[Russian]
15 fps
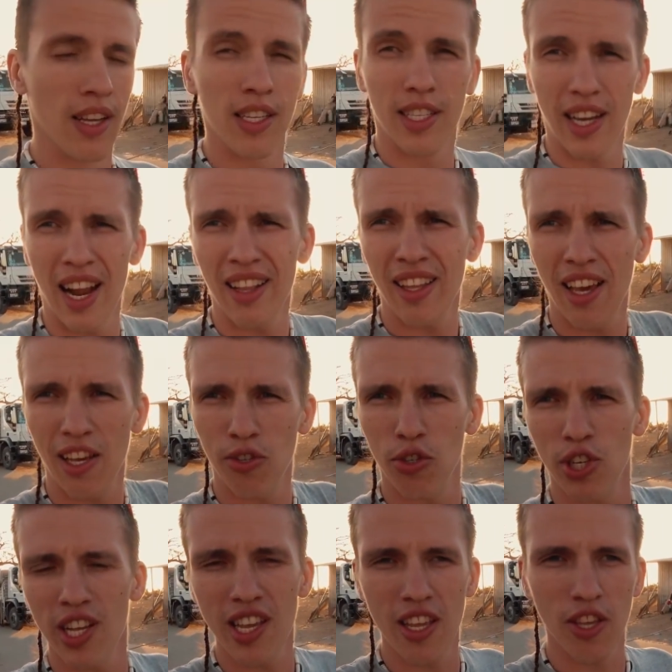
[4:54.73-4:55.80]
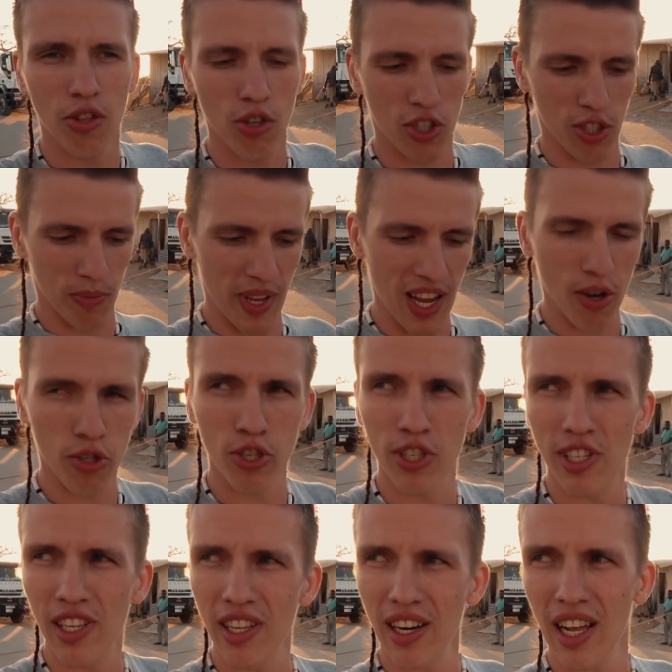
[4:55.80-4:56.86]
Странное ощущение, не то чтобы я очень
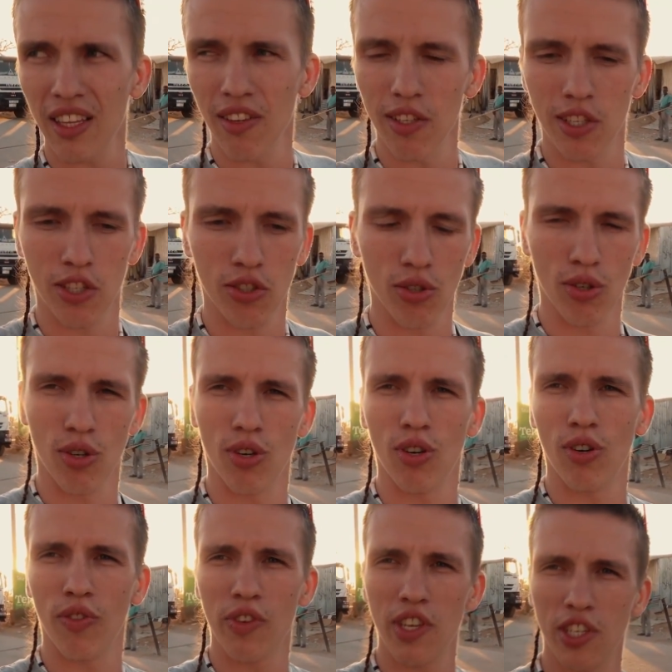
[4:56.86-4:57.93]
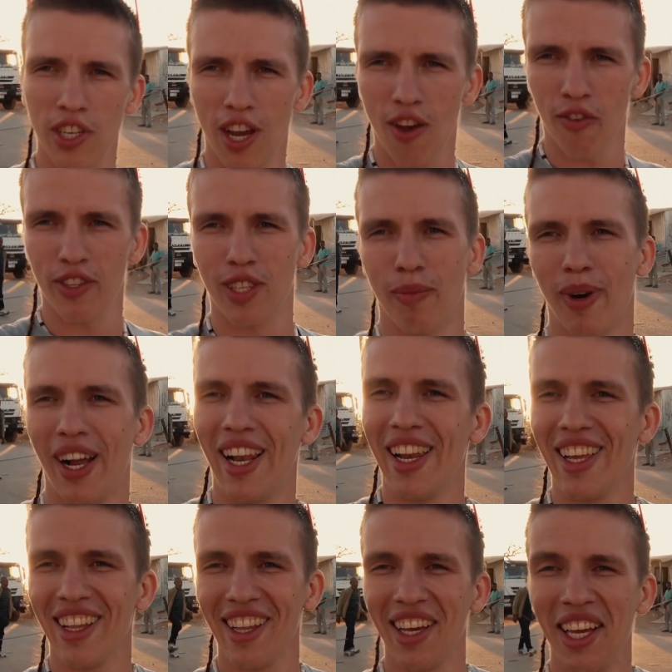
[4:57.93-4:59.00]
сильно радовался, что въезжаю в
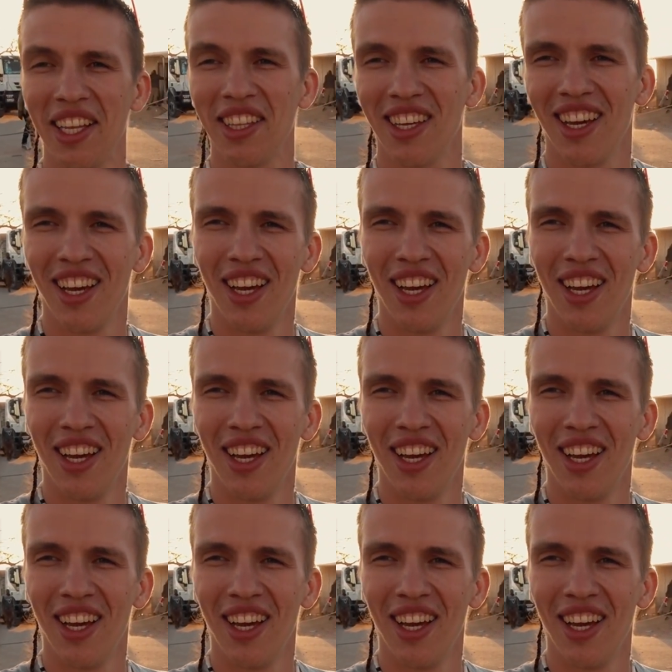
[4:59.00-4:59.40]
Сомалиленд.